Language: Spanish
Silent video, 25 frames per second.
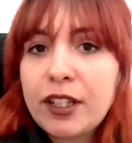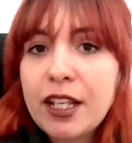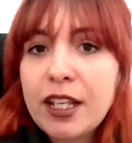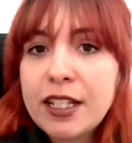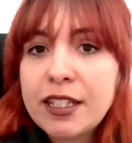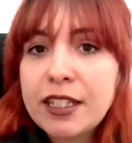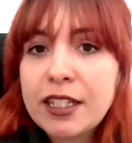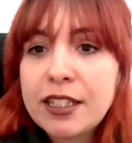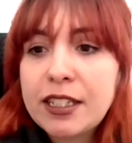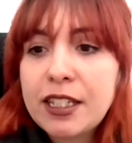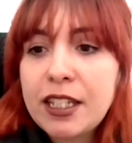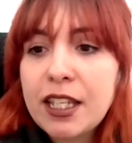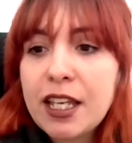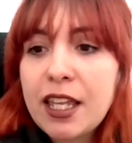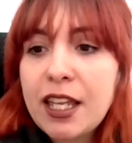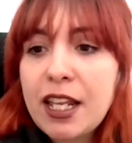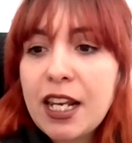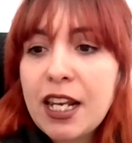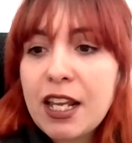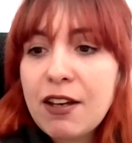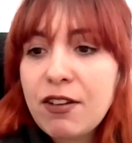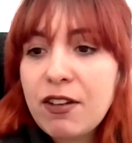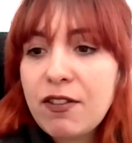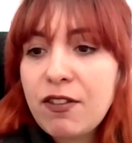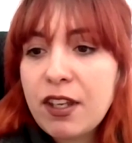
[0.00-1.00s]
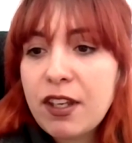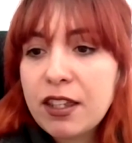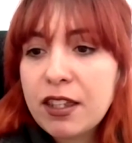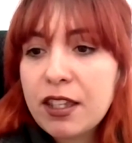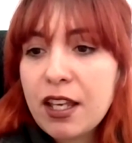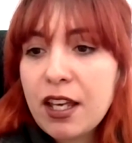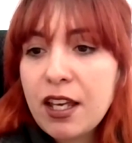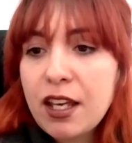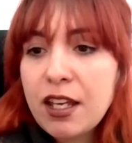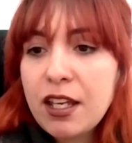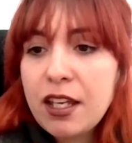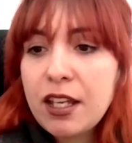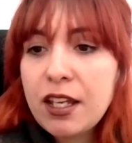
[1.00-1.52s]
esta necesidad de la
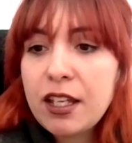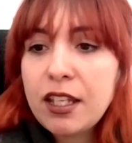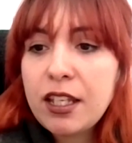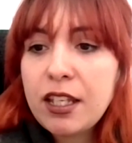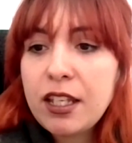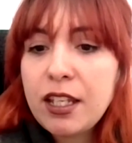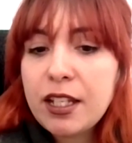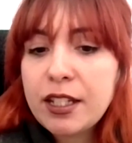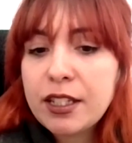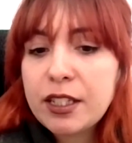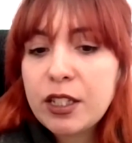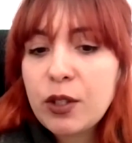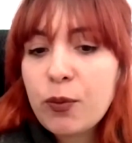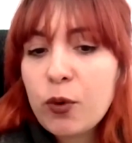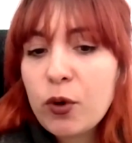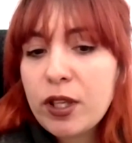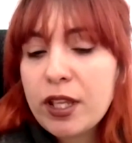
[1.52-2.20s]
vivienda y que se